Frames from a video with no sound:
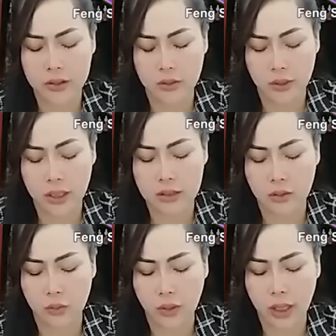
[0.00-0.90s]
chỉ vật đại
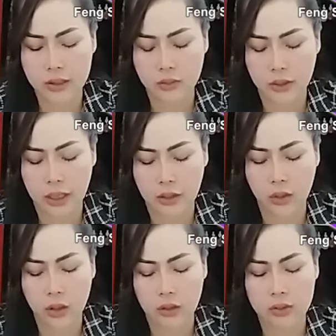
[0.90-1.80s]
sòng vé chỉ vật đại run
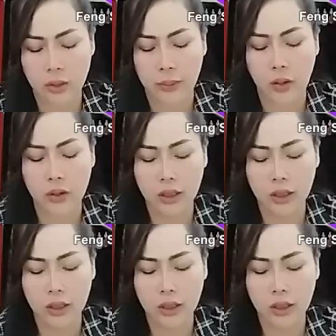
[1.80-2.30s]
nó không sờ máu